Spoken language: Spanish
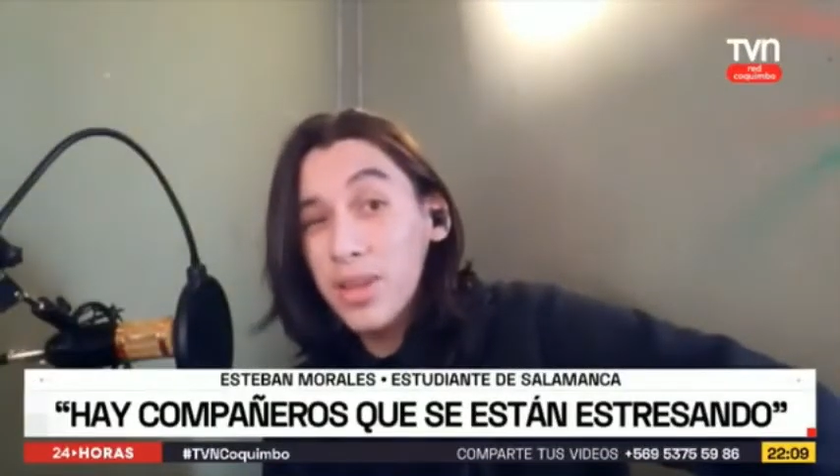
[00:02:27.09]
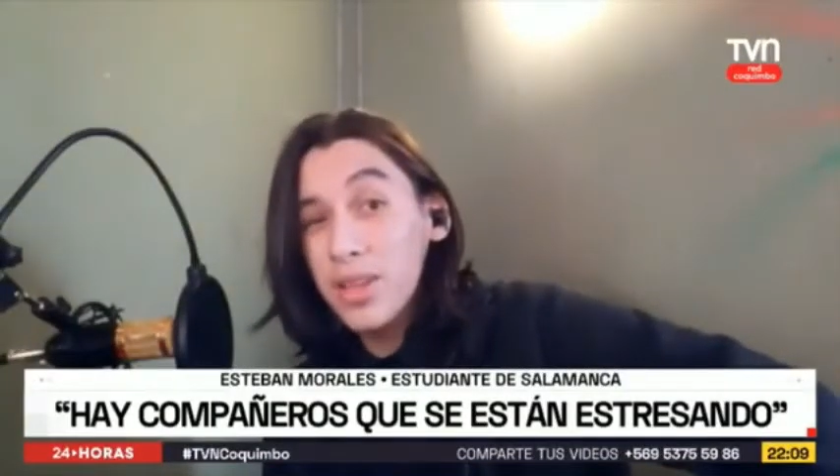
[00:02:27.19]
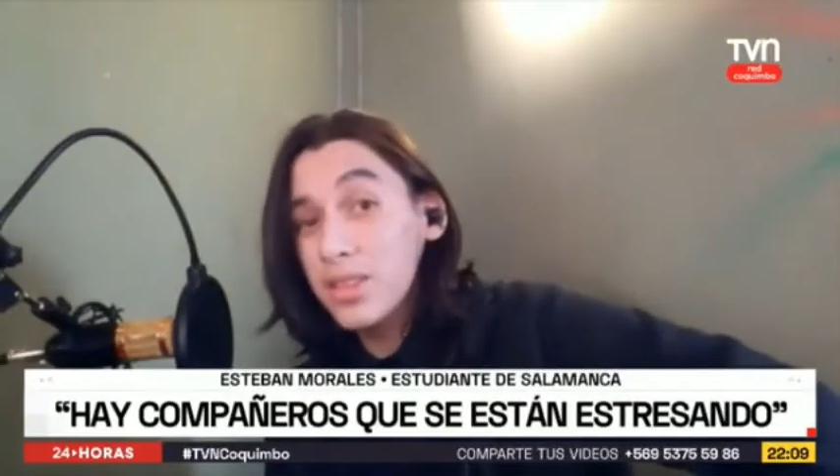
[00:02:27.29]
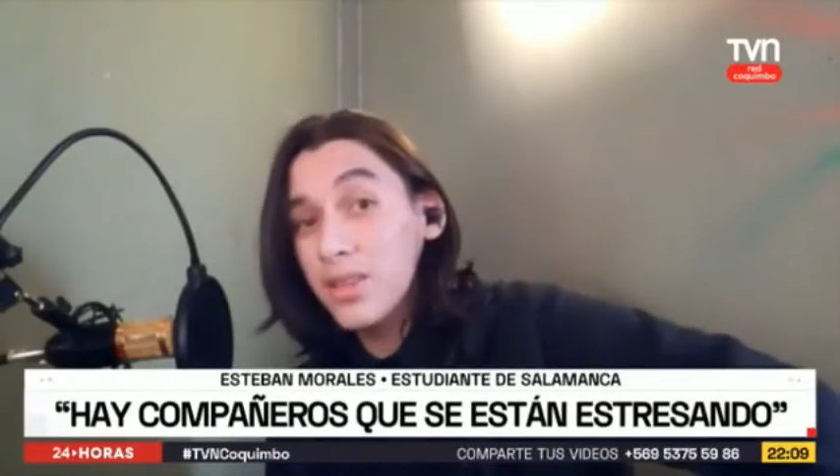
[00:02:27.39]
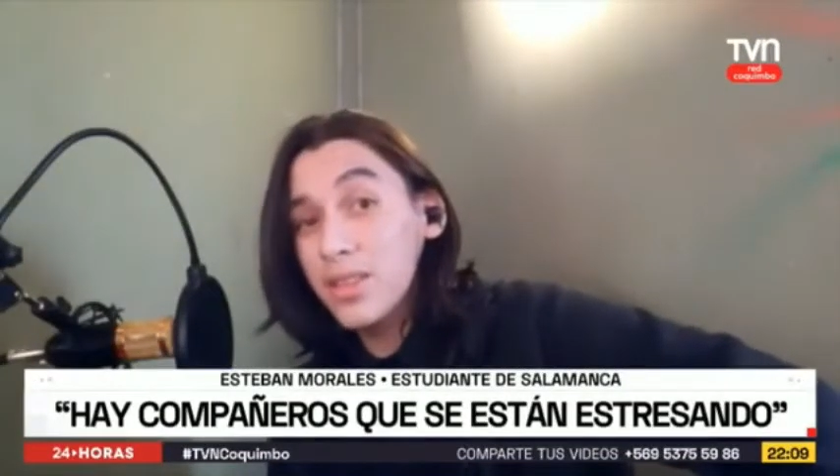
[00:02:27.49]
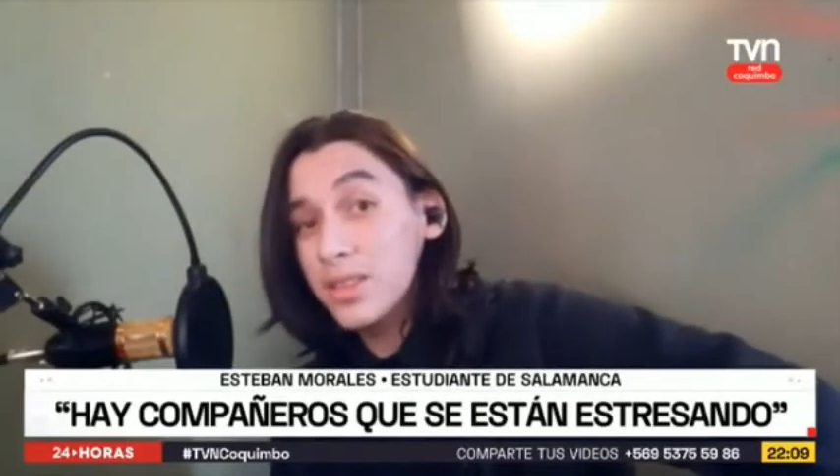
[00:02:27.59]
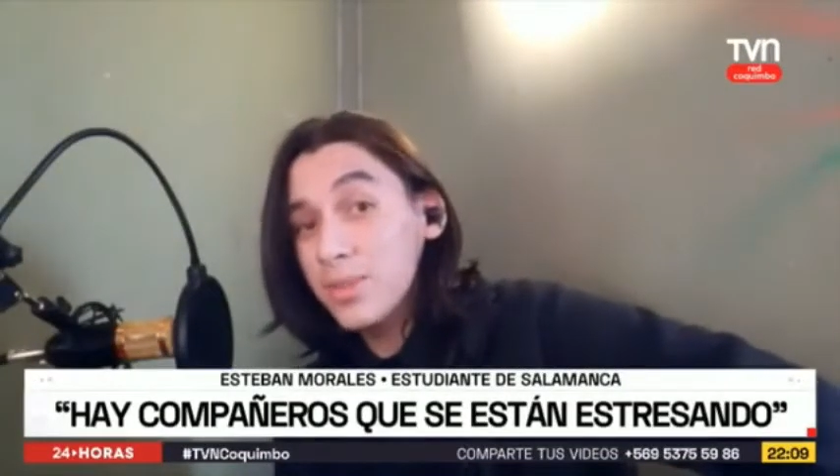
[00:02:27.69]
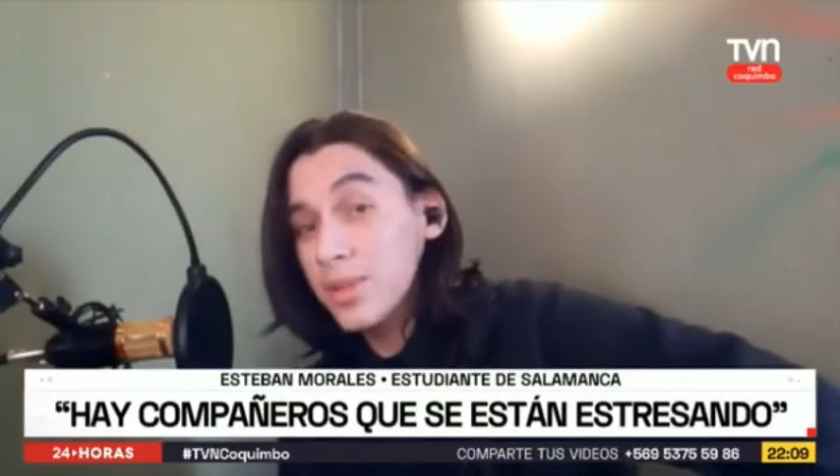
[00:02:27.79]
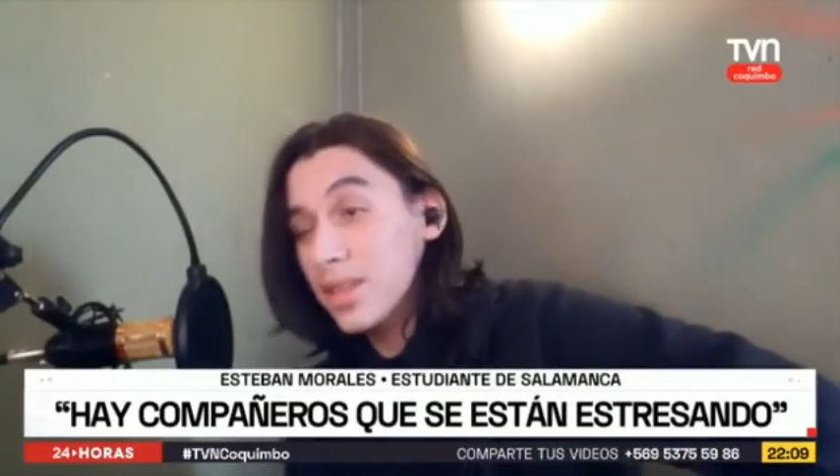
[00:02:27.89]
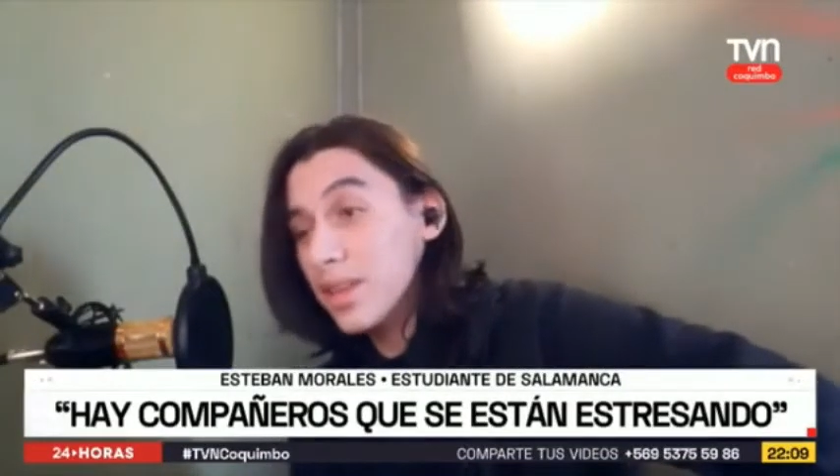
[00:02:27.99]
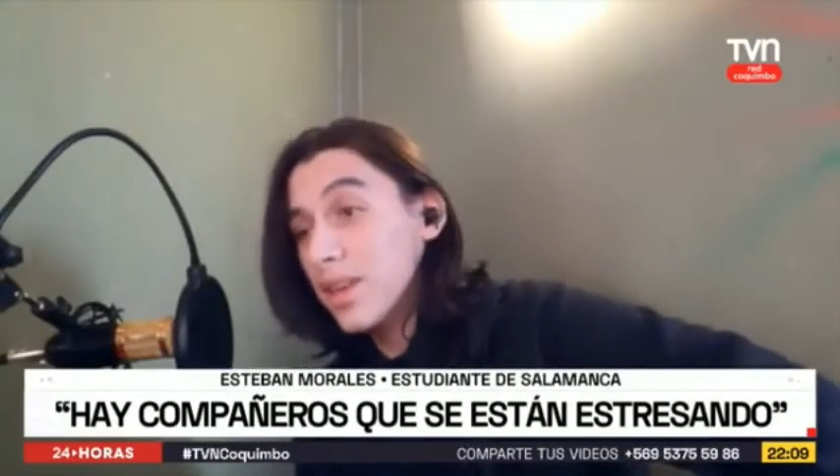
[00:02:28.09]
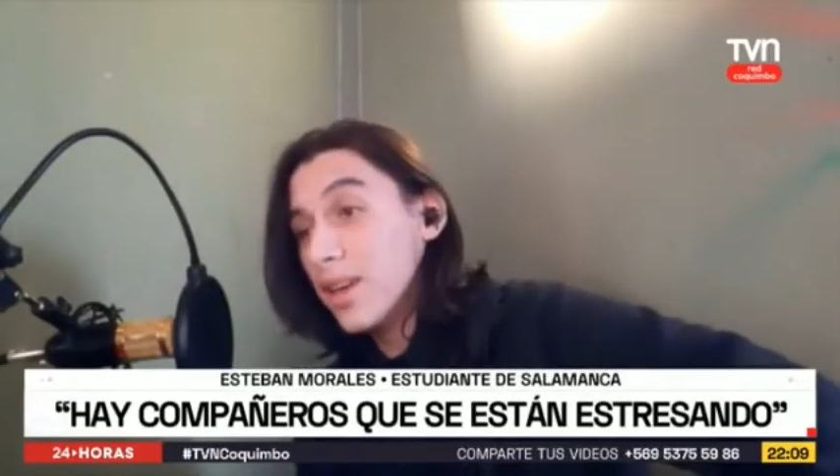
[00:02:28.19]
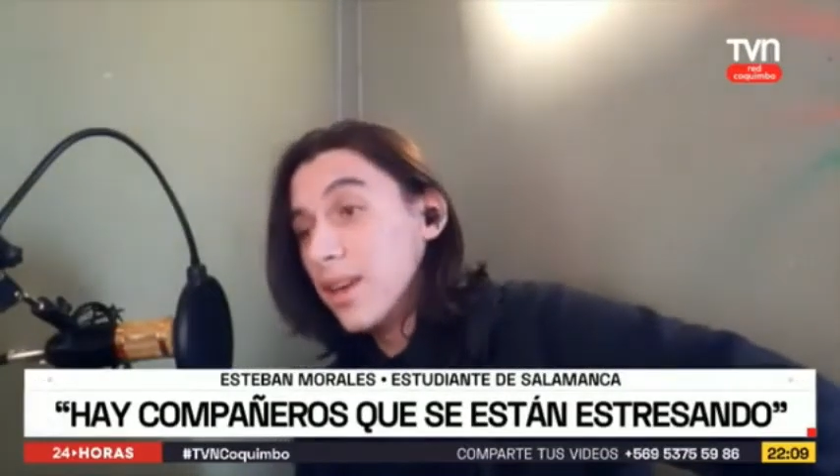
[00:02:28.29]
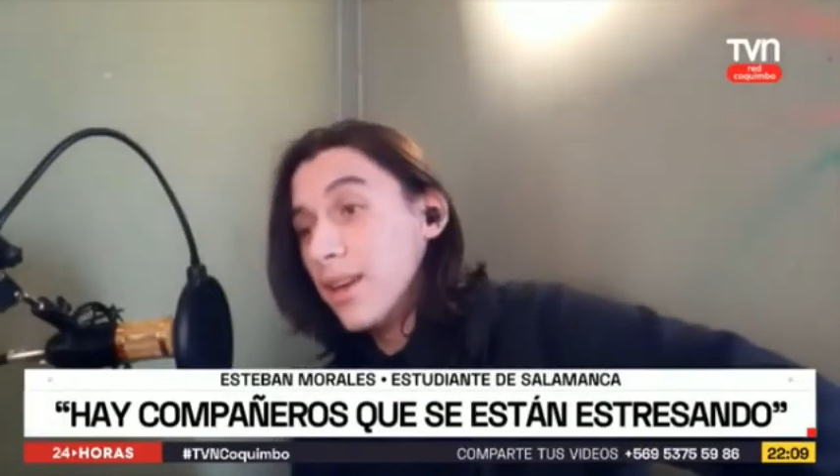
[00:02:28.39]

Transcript: por decirlo así, porque